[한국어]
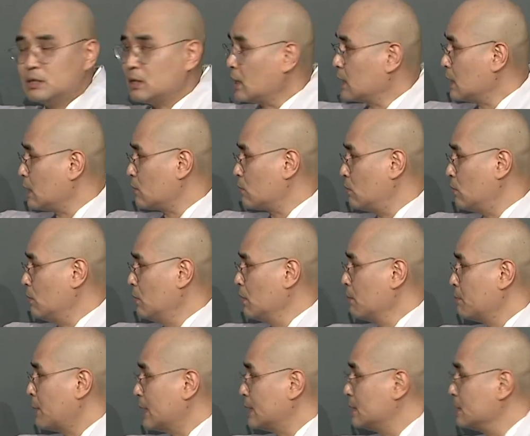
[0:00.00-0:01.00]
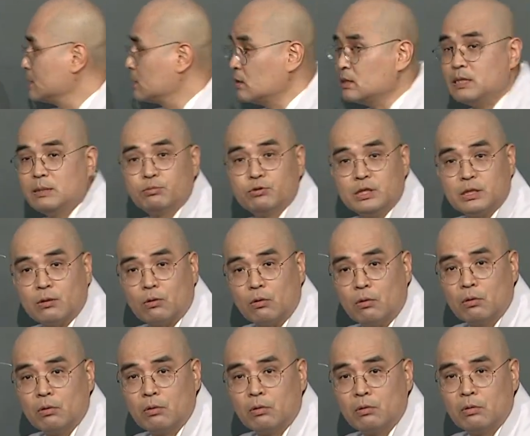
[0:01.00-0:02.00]
시작했고 만든 건
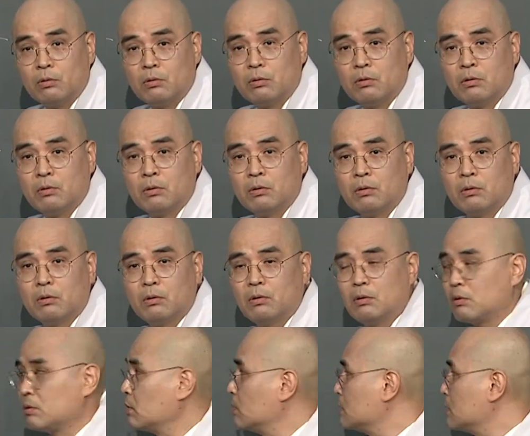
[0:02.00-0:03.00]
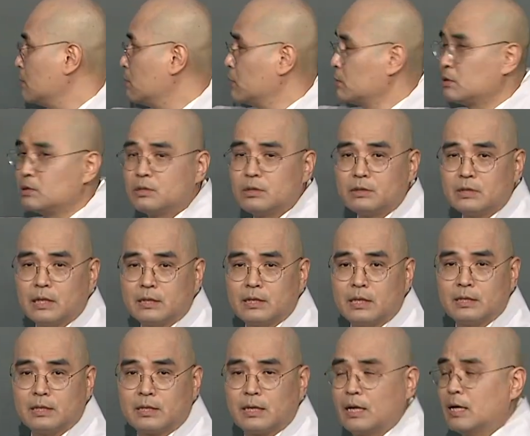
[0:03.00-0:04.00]
이분이고 어, 그런데 뭐 스승
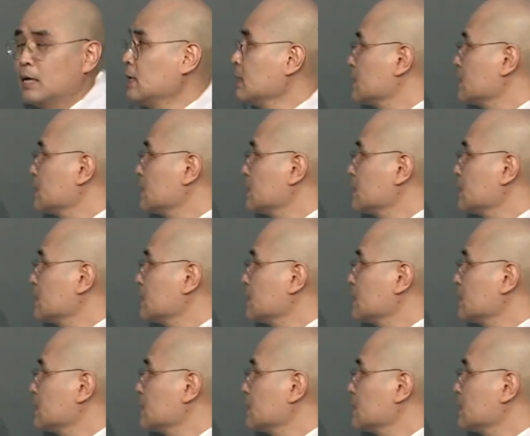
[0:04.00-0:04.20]
계좌니까